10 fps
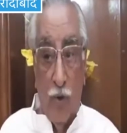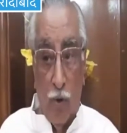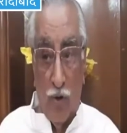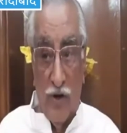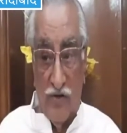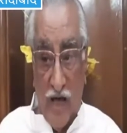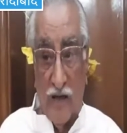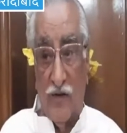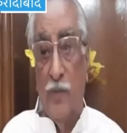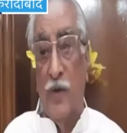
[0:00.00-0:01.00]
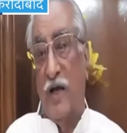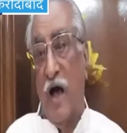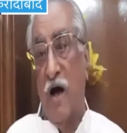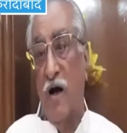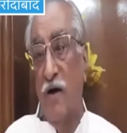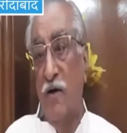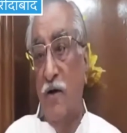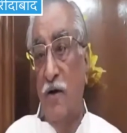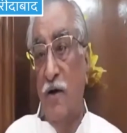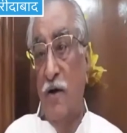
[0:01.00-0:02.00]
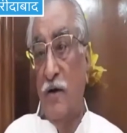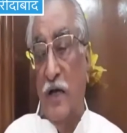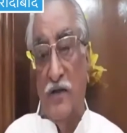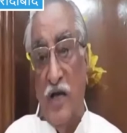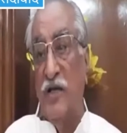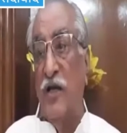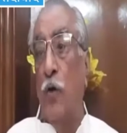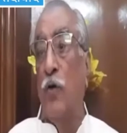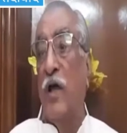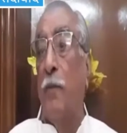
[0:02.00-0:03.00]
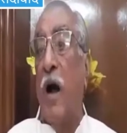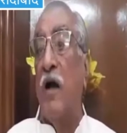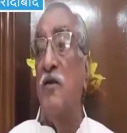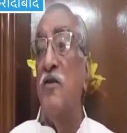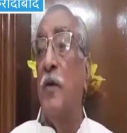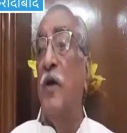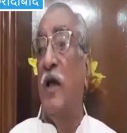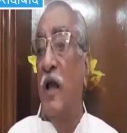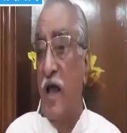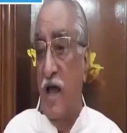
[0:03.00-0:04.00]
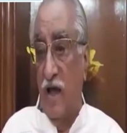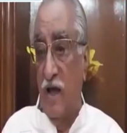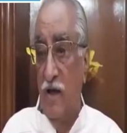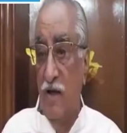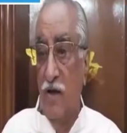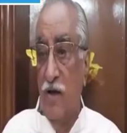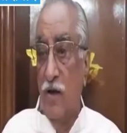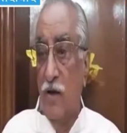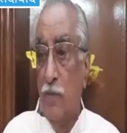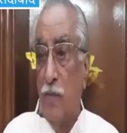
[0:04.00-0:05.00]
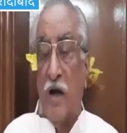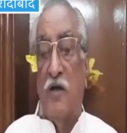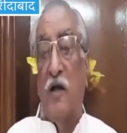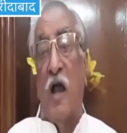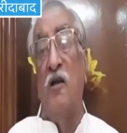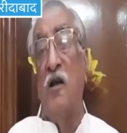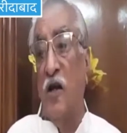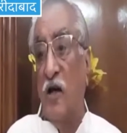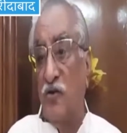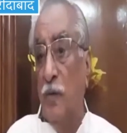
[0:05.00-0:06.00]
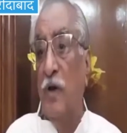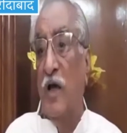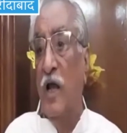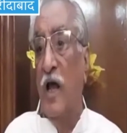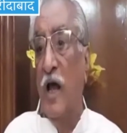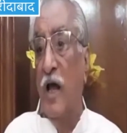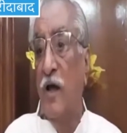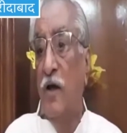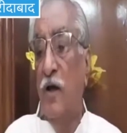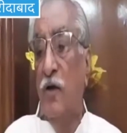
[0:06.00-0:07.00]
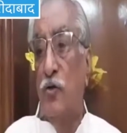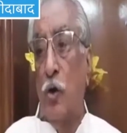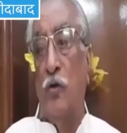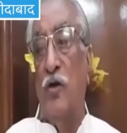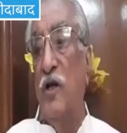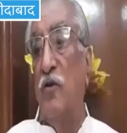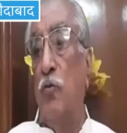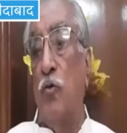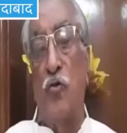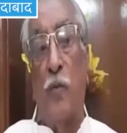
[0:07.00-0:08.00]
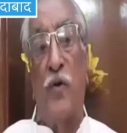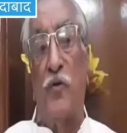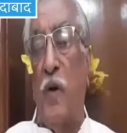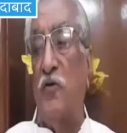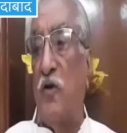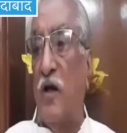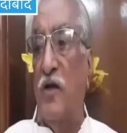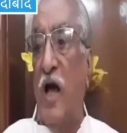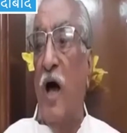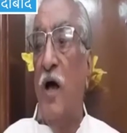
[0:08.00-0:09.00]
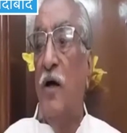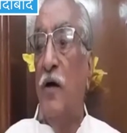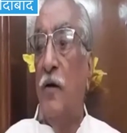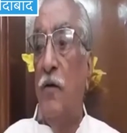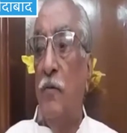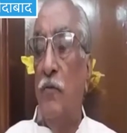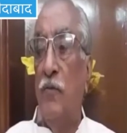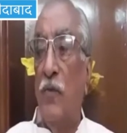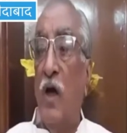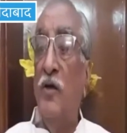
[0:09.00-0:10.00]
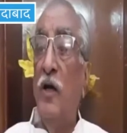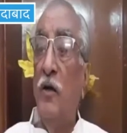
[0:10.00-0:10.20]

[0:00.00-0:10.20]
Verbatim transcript: लोगों ने साथ ये भी कहा कि ये ये उनके पार्टी से भी गिले हैं पार्टी कैंडिडेट से भी गिले हैं चौधरी ने उनको स्पष्ट कर दिया सशर्त समर्थन दिया हाँ जी